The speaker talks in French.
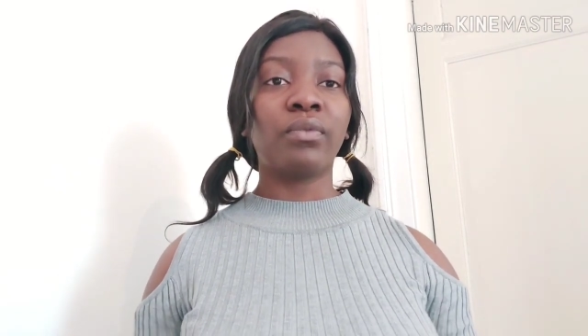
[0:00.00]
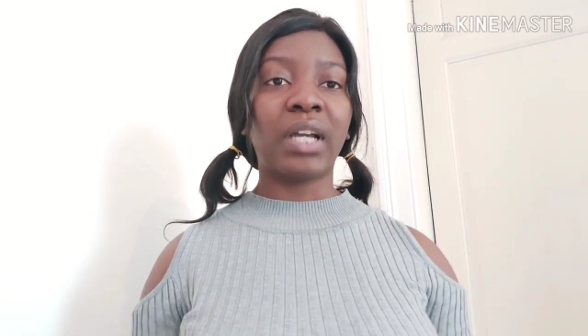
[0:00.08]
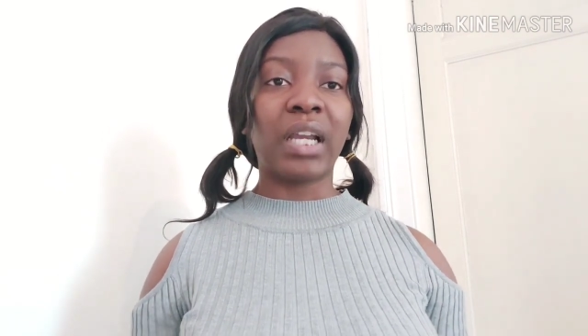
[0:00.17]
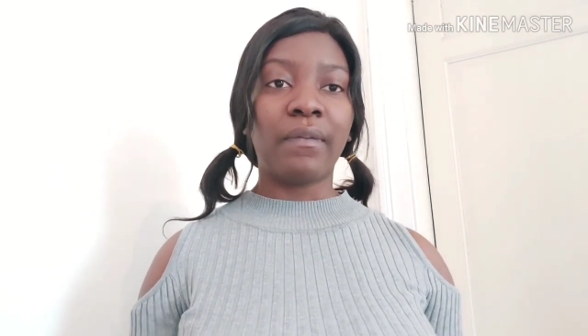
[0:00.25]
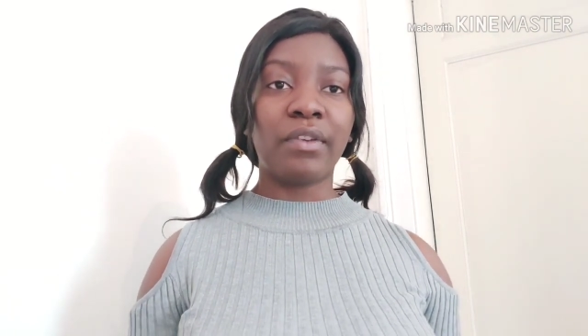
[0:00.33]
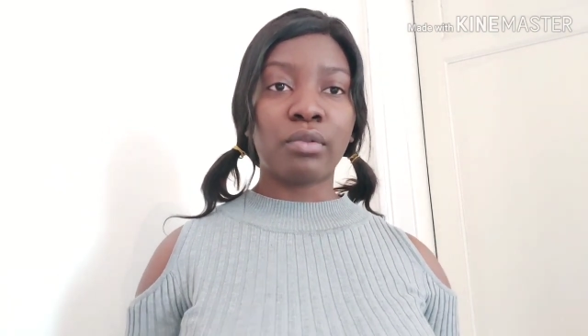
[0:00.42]
vous
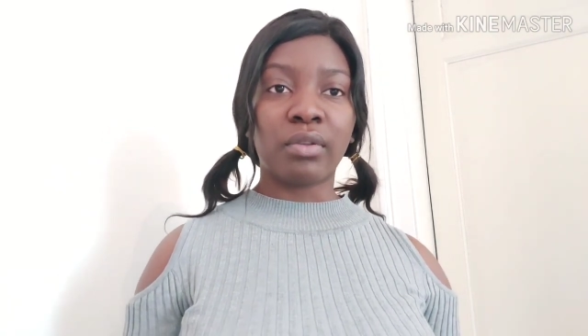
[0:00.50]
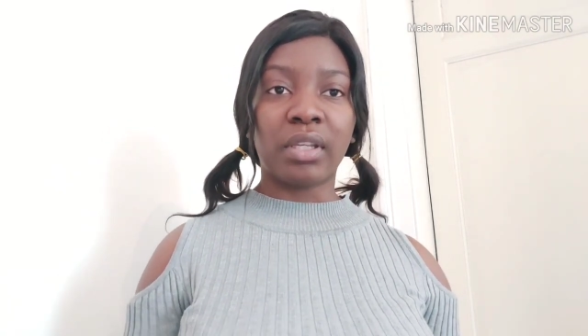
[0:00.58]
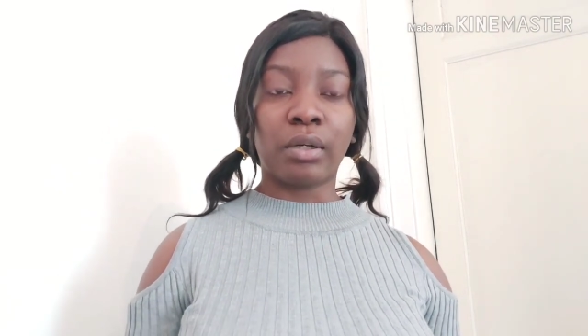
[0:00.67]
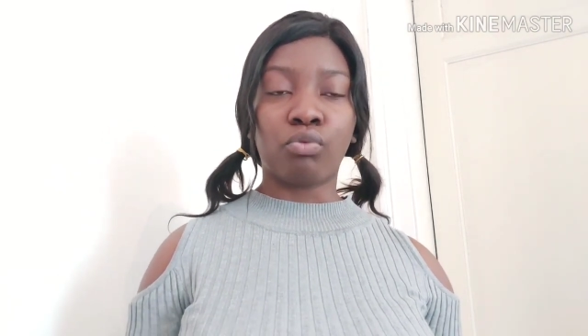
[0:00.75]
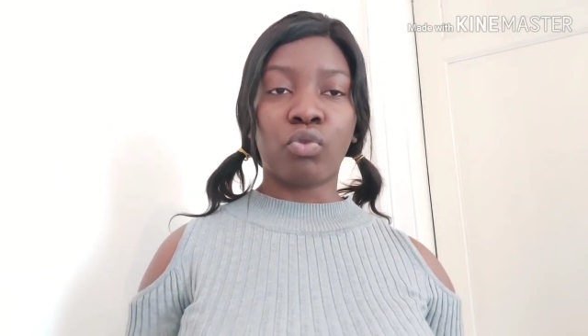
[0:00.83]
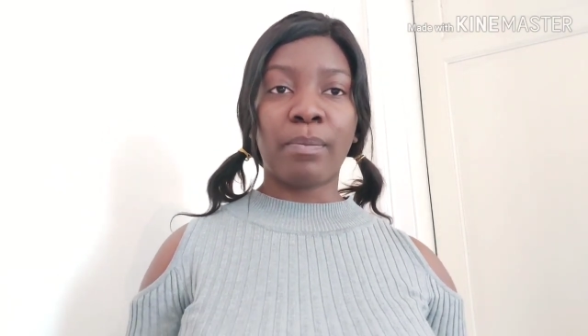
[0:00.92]
arrivez sur le
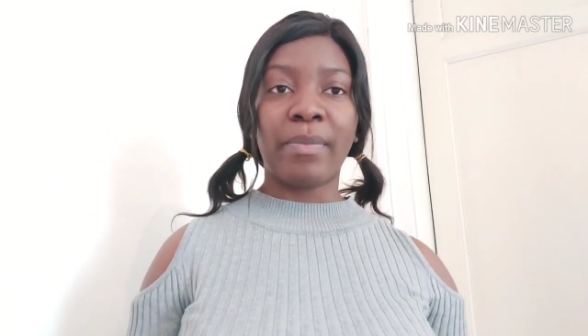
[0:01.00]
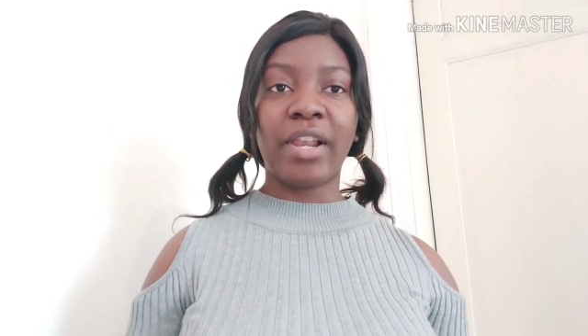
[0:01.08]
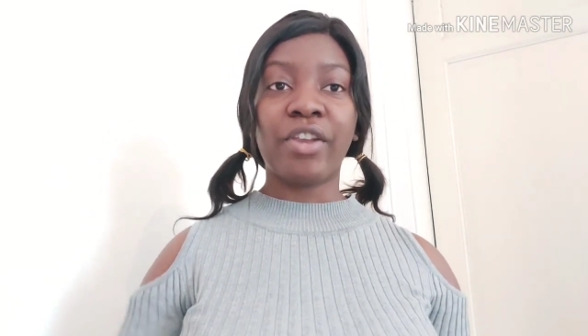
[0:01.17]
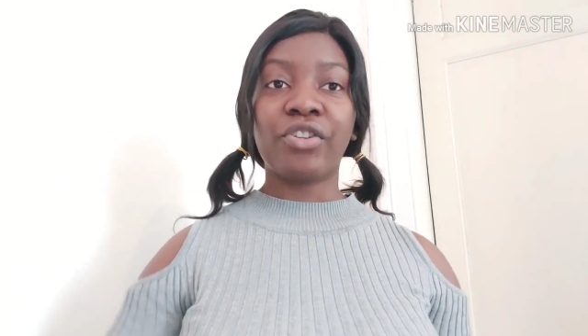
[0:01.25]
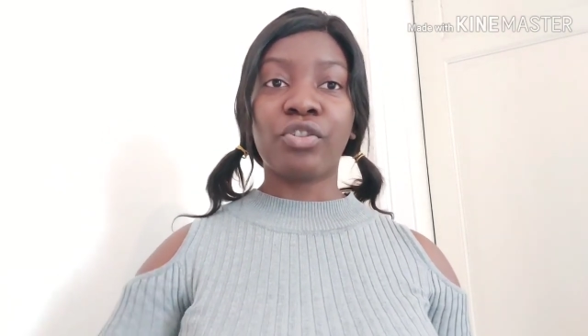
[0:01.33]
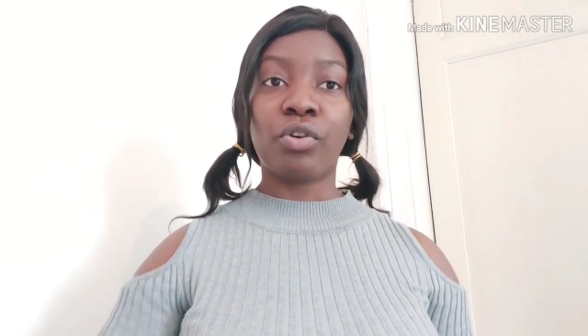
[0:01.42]
territoire
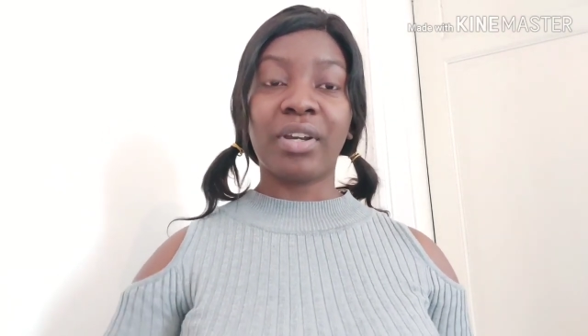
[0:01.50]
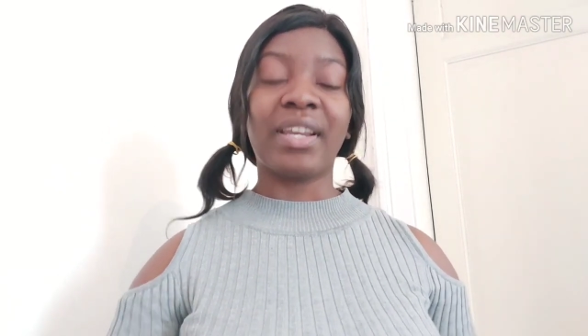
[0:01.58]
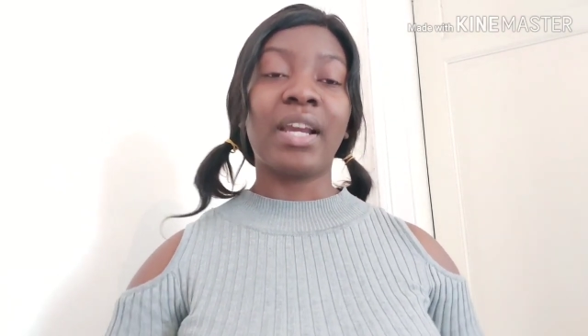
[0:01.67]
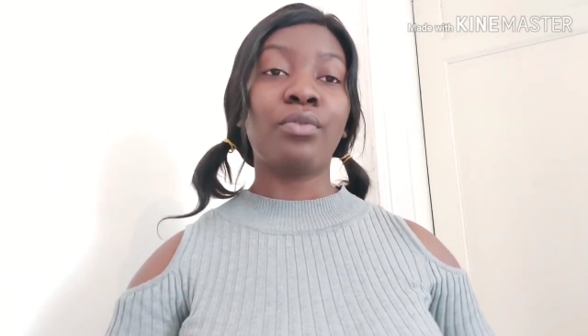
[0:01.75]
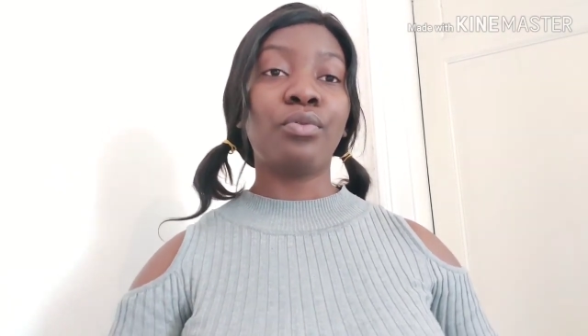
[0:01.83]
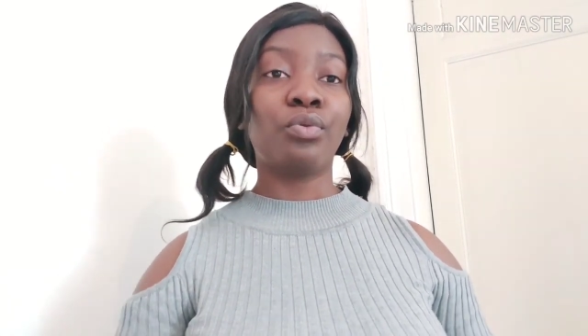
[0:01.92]
belge, on
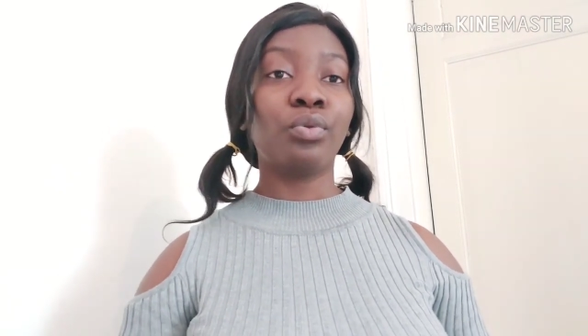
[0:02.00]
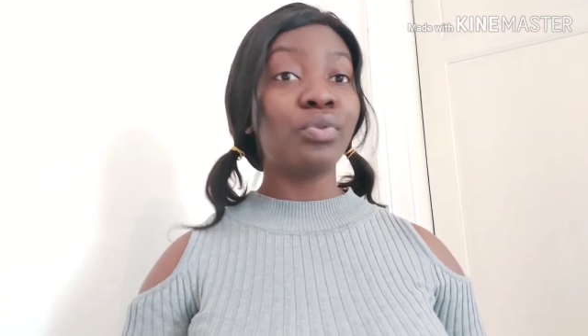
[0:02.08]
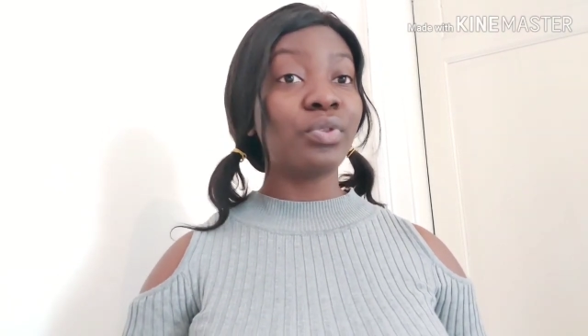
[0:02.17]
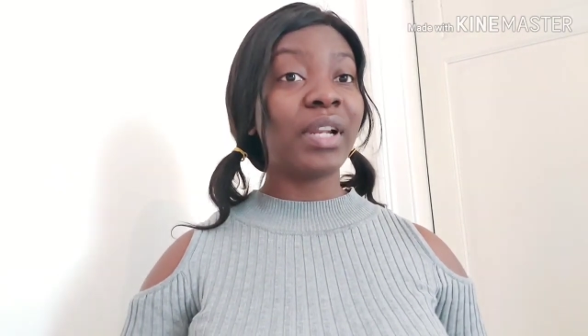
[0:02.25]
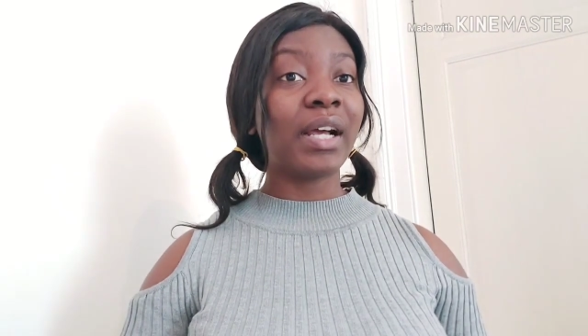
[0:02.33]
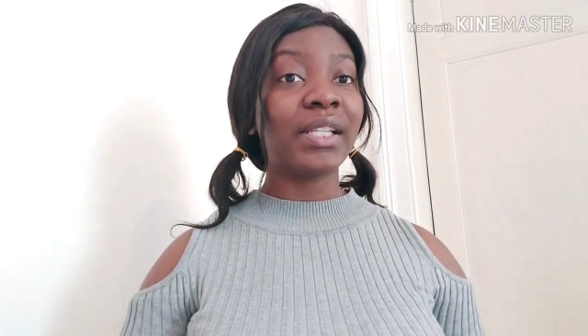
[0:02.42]
regarde tout
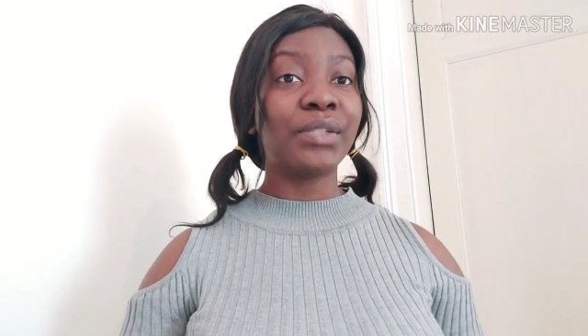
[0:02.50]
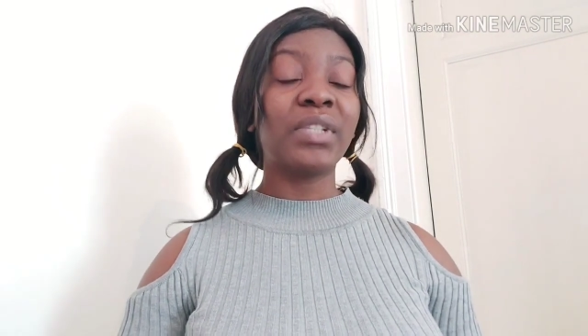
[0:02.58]
cela.